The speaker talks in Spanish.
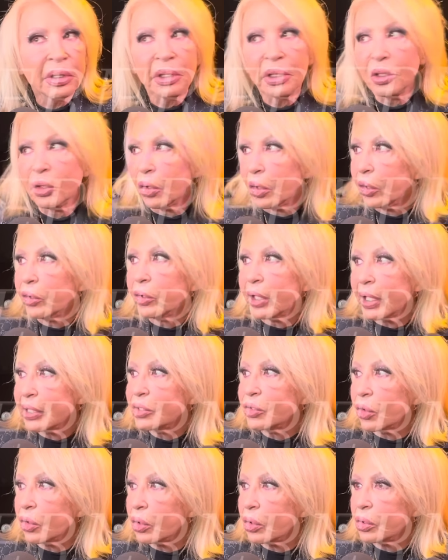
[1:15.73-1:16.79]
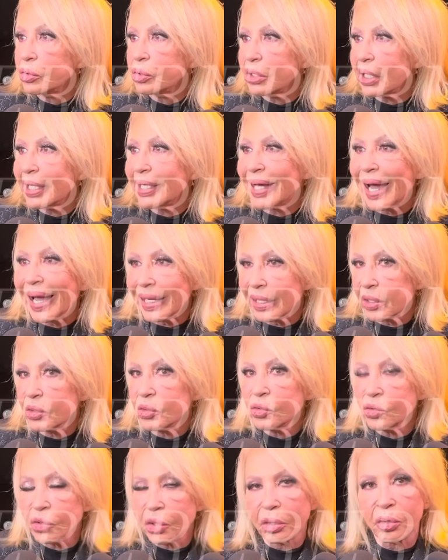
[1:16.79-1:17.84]
y yo creo que esos eh,
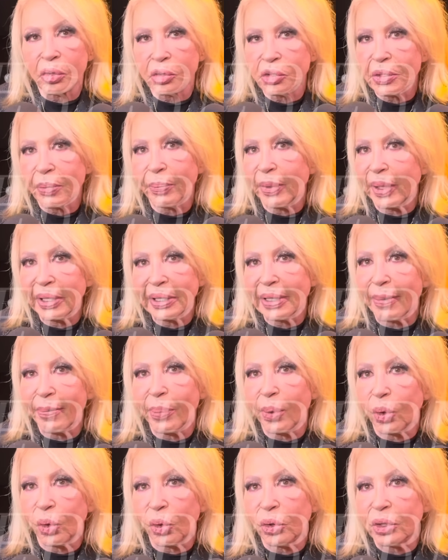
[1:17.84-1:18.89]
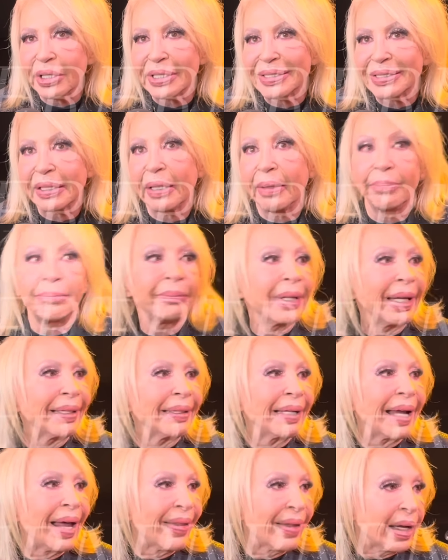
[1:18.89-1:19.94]
años no se pueden tampoco decir en
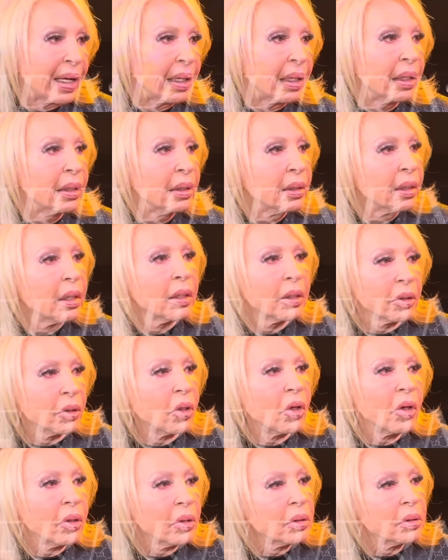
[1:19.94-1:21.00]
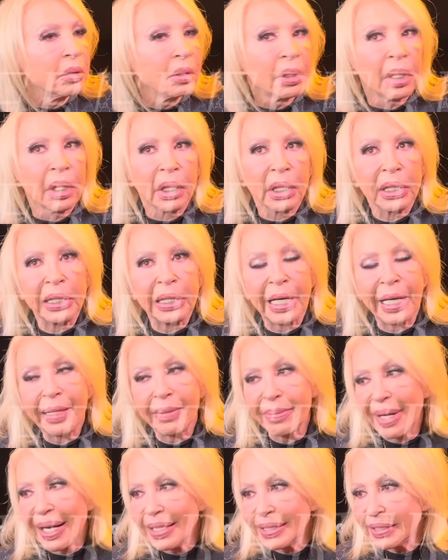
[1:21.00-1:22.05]
nada, ¿no? y
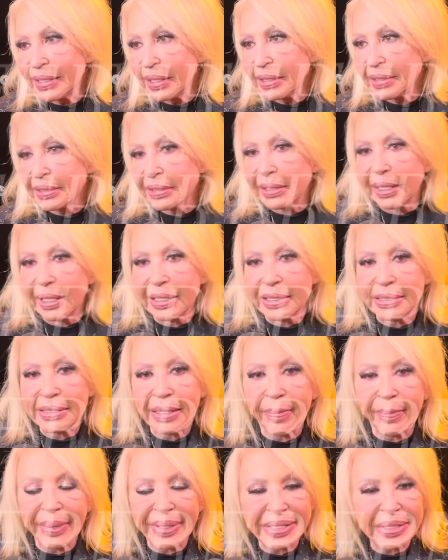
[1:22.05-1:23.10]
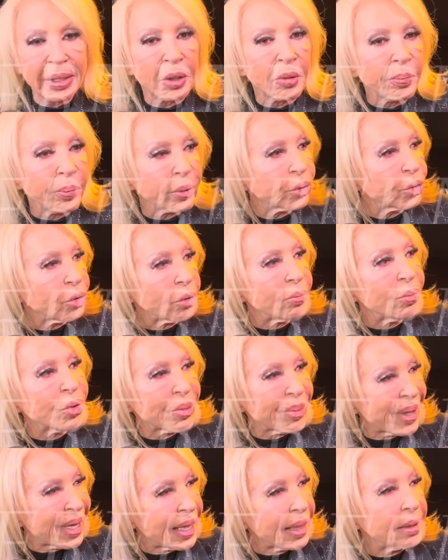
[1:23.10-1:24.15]
además este, siempre se comportó muy
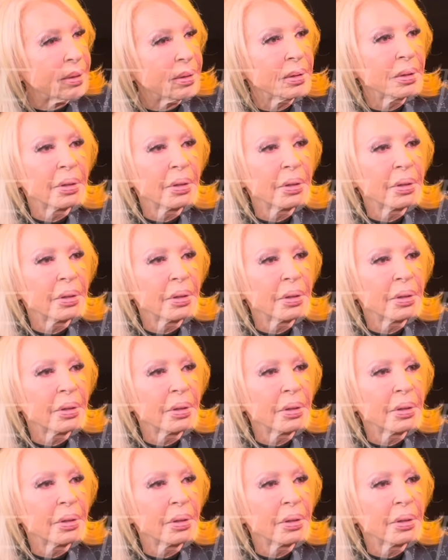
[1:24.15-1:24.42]
bien